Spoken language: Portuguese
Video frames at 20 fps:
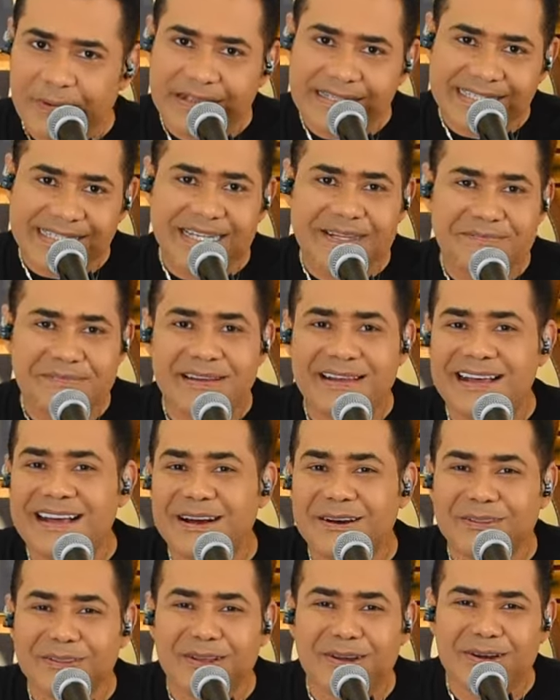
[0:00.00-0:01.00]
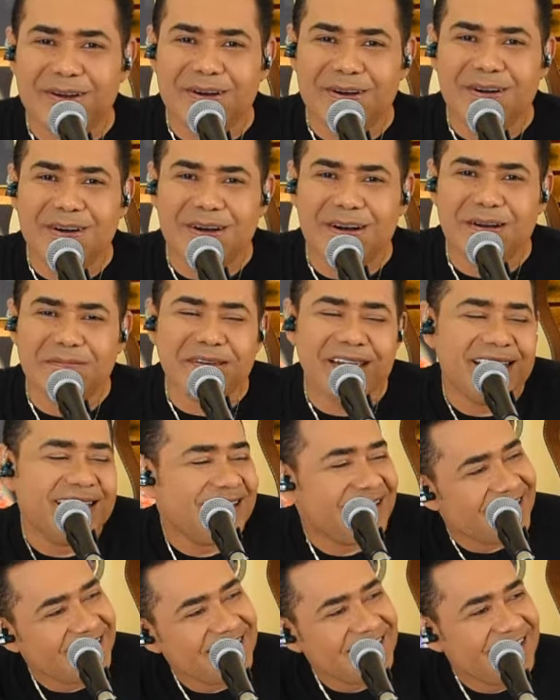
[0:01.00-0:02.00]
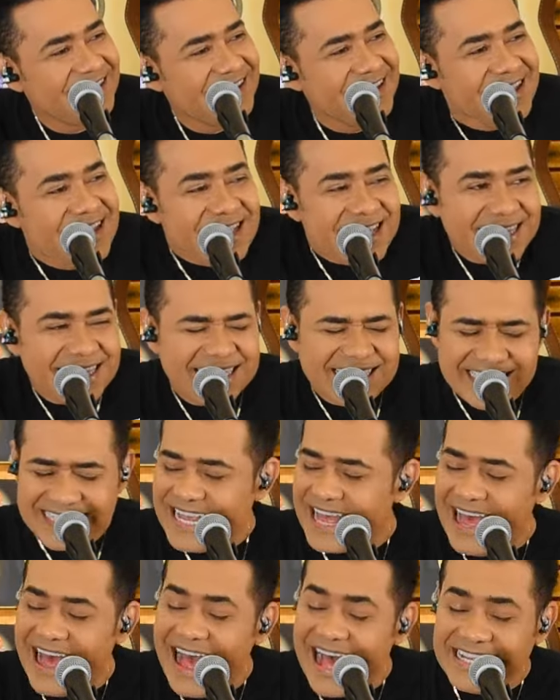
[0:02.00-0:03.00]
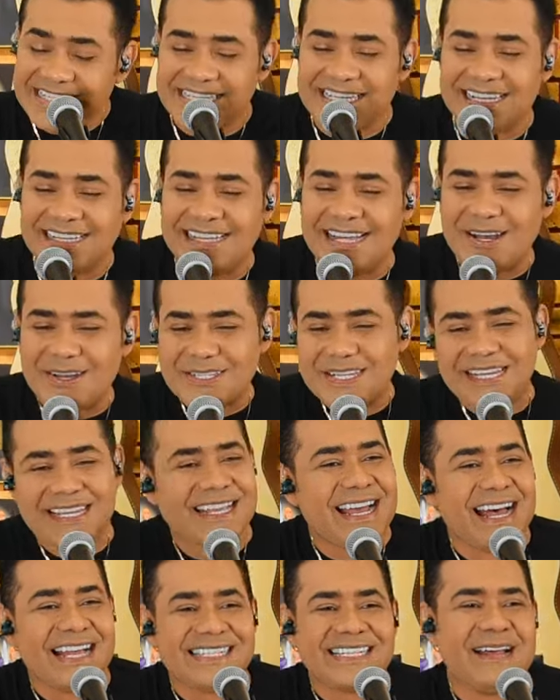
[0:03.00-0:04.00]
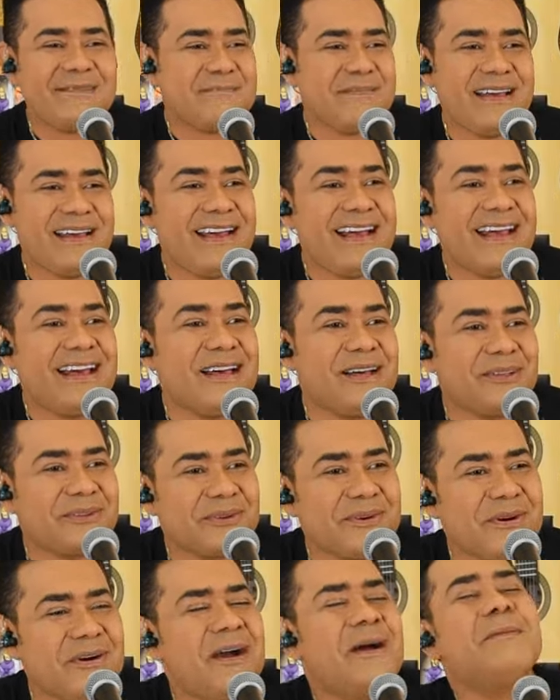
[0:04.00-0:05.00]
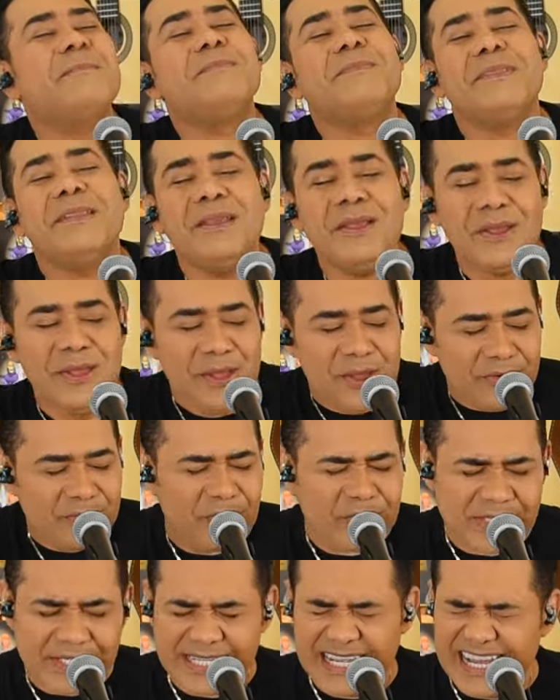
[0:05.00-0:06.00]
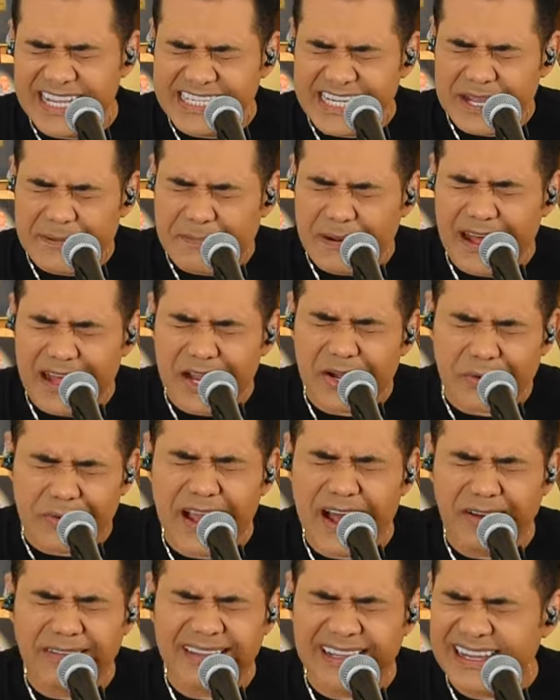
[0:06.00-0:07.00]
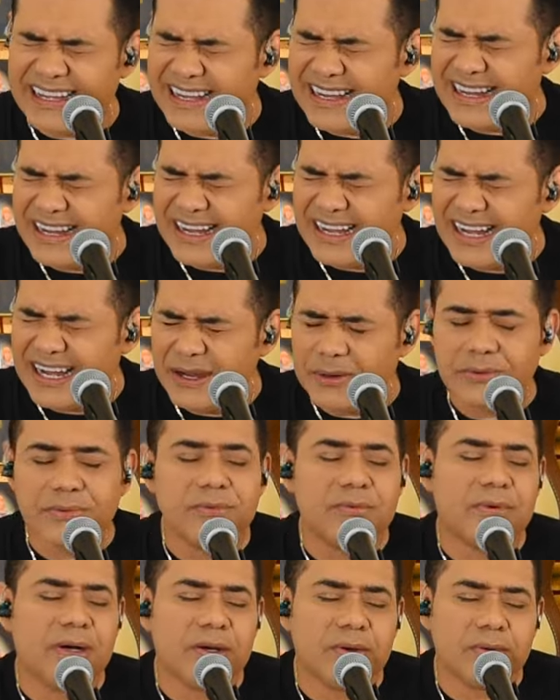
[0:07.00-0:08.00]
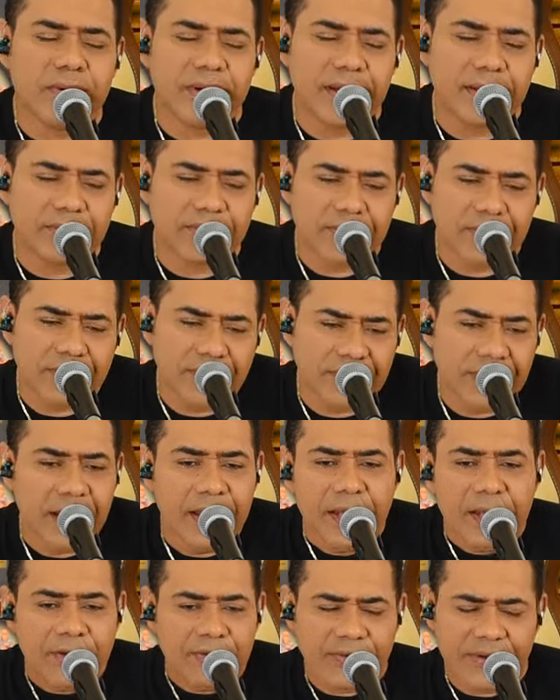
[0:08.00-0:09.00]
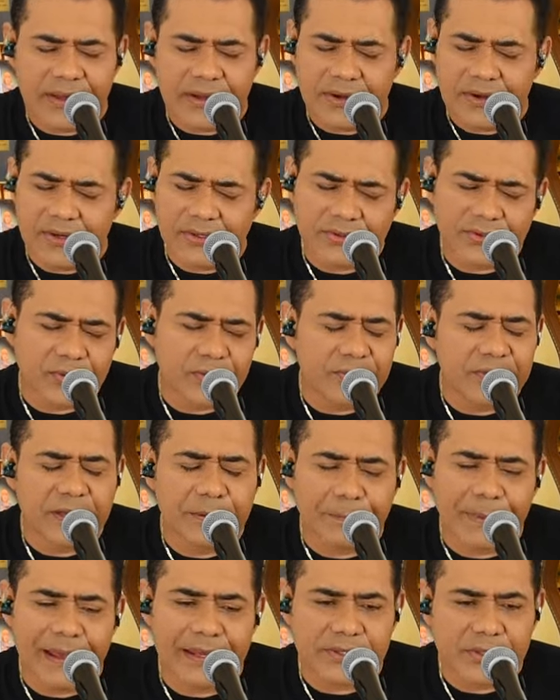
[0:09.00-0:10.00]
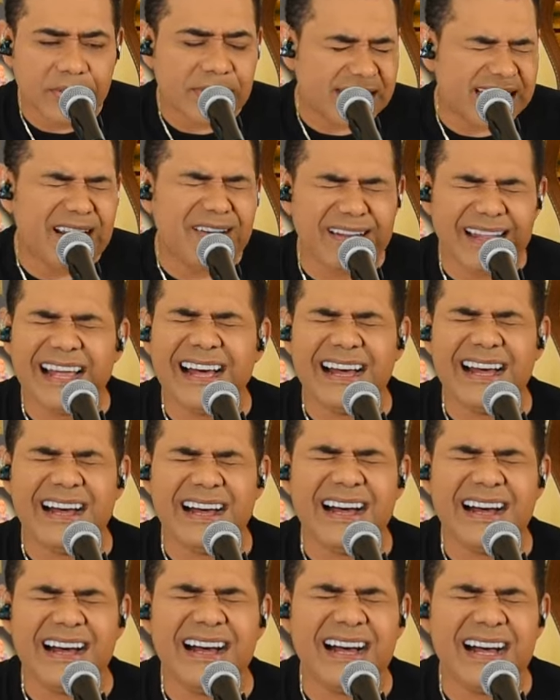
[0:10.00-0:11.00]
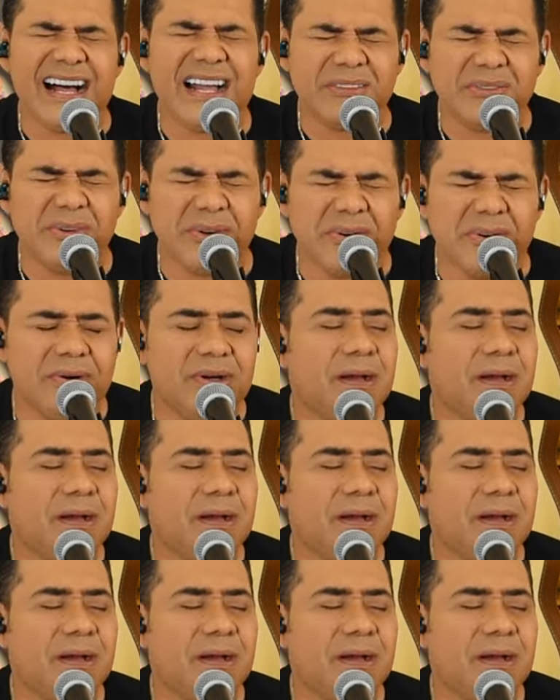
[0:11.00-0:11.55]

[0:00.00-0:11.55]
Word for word: pra ser meu nome Na certidão de casamento Você de branco eu não aguento Ver outro em pé do seu lado